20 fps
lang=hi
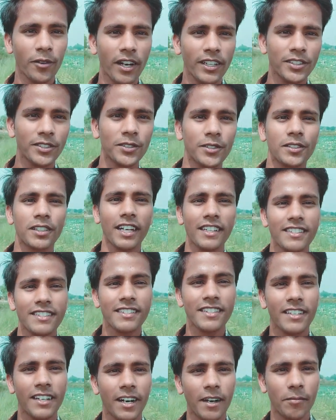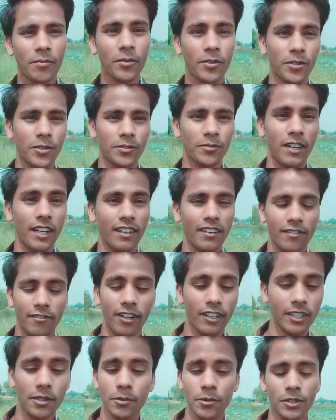गाइस तो कैसे हैं आप लोग वेल
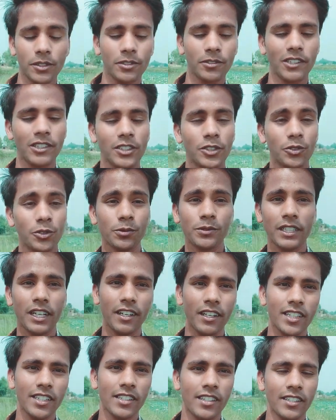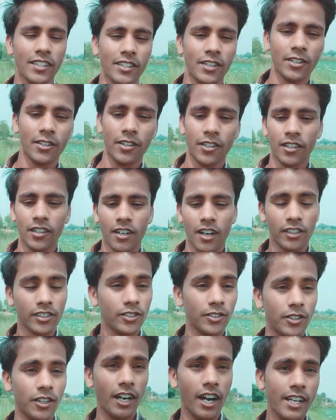वेलकम टू दिस माई यूट्यूब चैनल
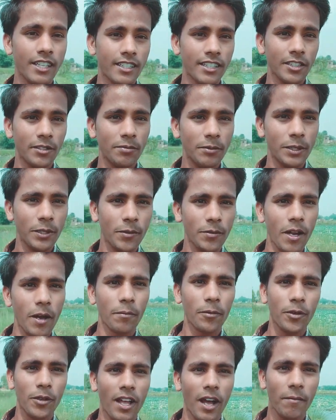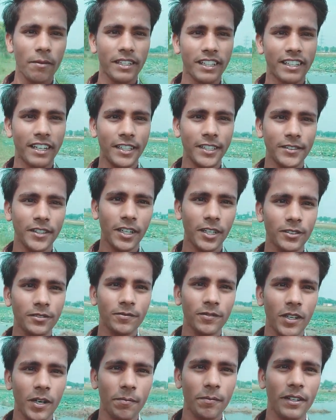सो आज के इस वीडियो में आपको यहाँ पे दिखाने वाला हूँ
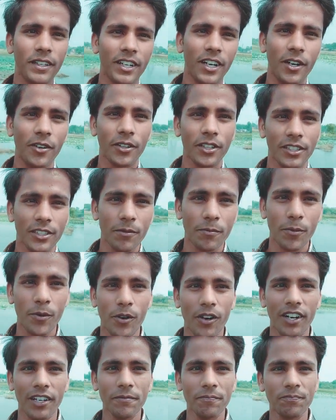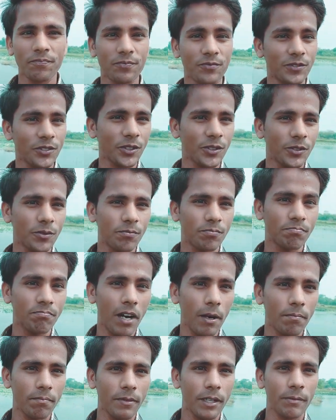अपने गांव के ये पोखर जो
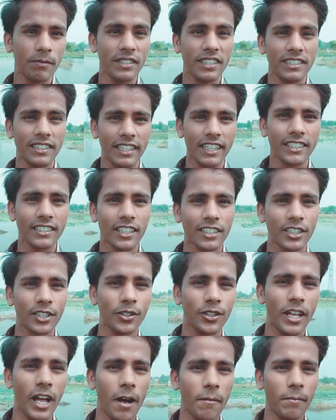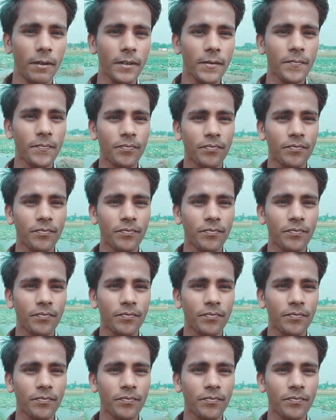आप मेरे पीछे देख सकते हो यहाँ पे